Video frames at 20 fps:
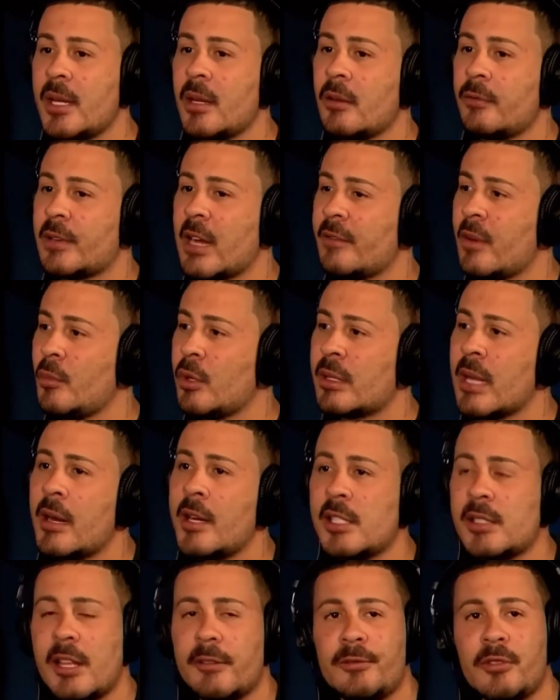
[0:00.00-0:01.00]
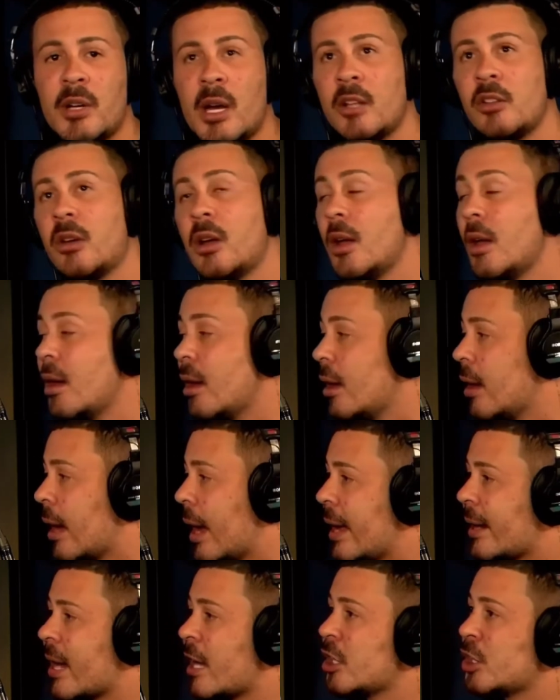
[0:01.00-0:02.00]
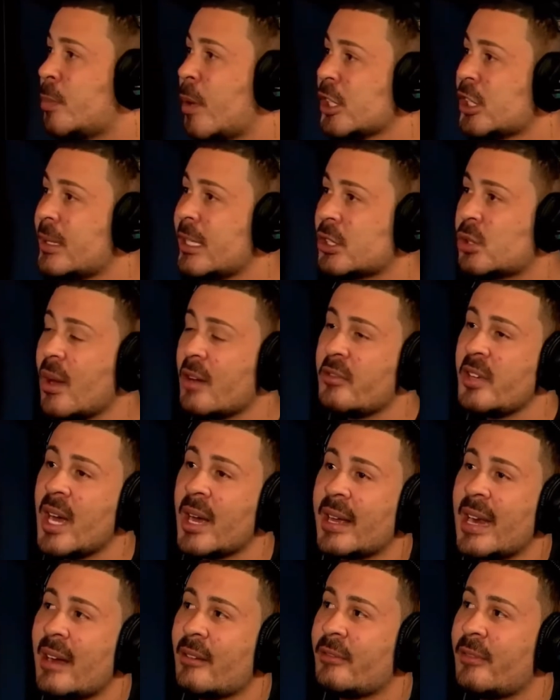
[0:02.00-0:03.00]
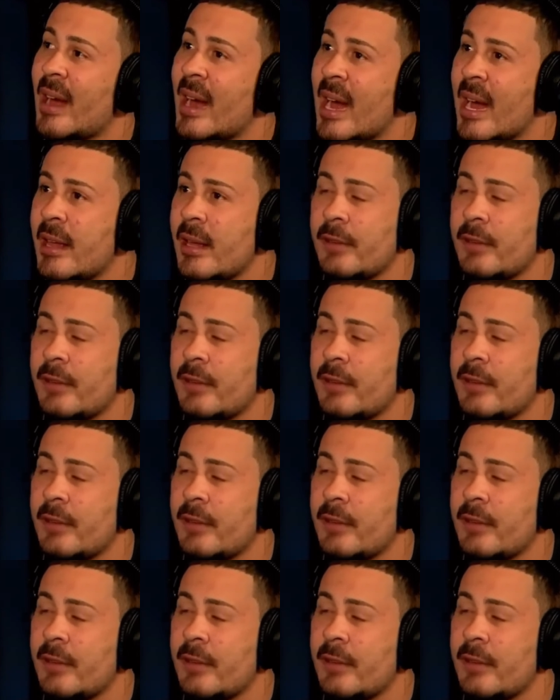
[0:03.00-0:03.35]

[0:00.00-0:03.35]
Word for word: Eu ficava muito Alice. Aí fulano, ai, Carlinhos, posso na sua vila gravar?